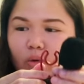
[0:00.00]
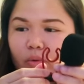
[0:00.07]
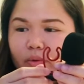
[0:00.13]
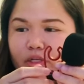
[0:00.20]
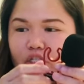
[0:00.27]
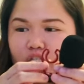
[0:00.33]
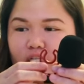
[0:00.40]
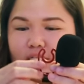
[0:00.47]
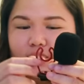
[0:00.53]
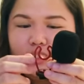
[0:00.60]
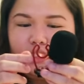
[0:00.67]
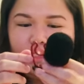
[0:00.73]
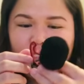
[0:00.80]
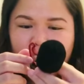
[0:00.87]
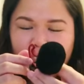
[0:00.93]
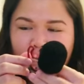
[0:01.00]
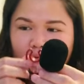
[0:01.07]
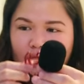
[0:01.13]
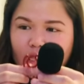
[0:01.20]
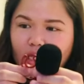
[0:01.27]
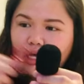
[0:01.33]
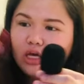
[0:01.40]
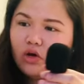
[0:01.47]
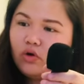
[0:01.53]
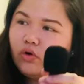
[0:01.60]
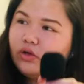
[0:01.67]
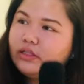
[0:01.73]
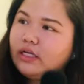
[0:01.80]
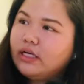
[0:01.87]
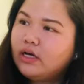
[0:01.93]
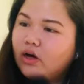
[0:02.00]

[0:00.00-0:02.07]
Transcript: Which is, I think, i-connect.